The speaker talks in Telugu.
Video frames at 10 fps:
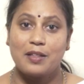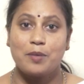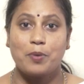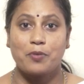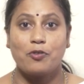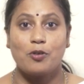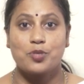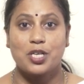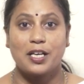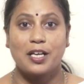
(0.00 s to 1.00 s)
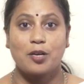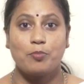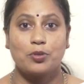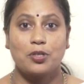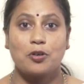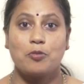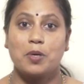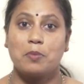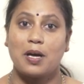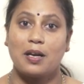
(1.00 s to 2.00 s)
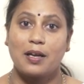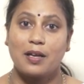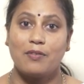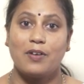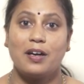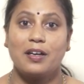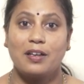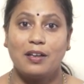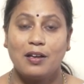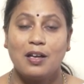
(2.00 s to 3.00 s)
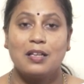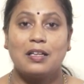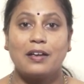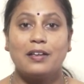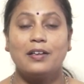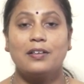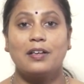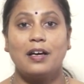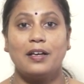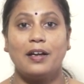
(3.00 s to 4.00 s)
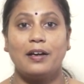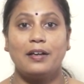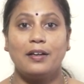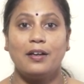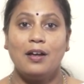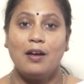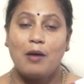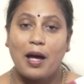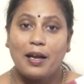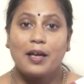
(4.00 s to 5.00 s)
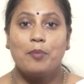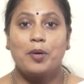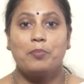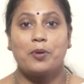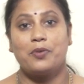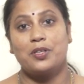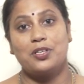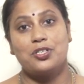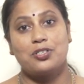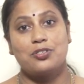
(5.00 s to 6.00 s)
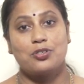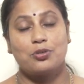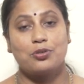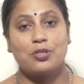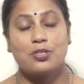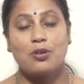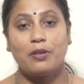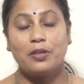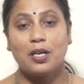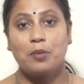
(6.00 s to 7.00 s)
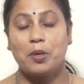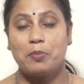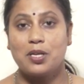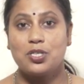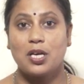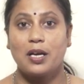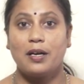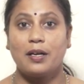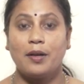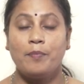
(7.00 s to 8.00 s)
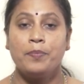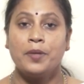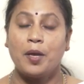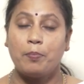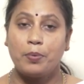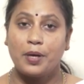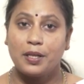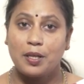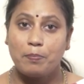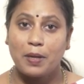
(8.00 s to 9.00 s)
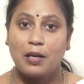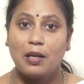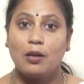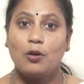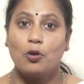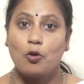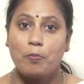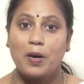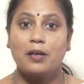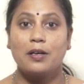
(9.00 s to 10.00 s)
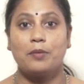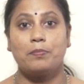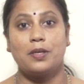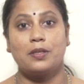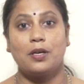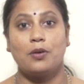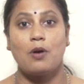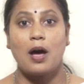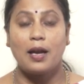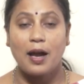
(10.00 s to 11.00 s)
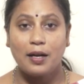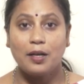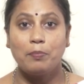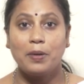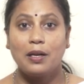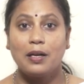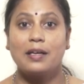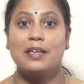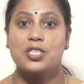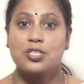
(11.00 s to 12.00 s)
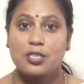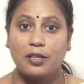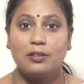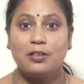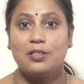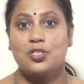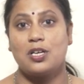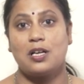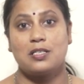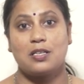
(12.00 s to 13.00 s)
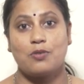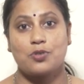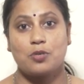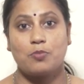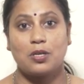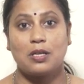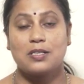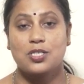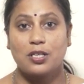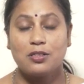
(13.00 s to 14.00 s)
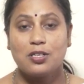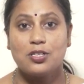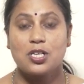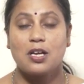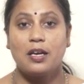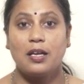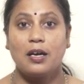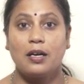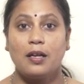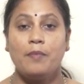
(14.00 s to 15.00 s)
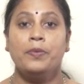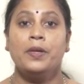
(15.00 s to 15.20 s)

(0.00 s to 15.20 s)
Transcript: ఏది పర్ఫామ్ చేయలేకపోతారో మనం అలాగే వాళ్ళకి తగినట్టుగానే అంటే అలాగే మనం ప్రవర్తించడం జరుగుతుంది సో అందుకని మనం ఏం చేయాలంటే ఎప్పుడైతే పిల్లల్లో లోపాలు కనపడతాయో అలాంటి పిల్లలకి స్ట్రెంగ్తెన్ చేయాల్సిన అవసరం ఉంటుంది ఆ స్ట్రెంగ్తెన్ చేయాలి అంటే